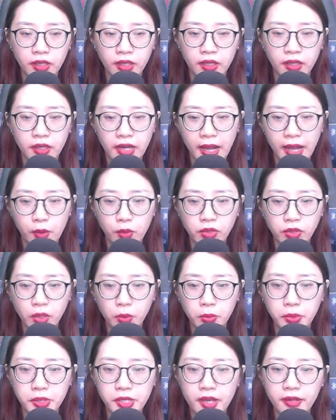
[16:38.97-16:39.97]
lão
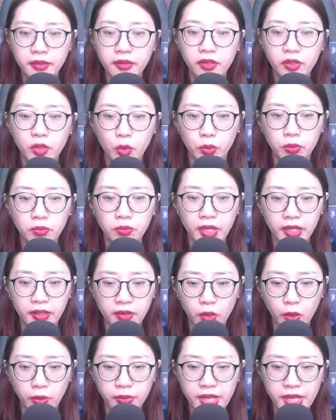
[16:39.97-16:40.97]
không chết cũng bị
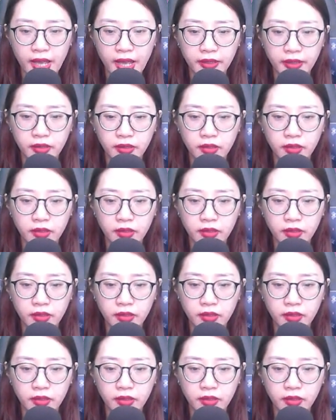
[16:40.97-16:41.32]
lột da.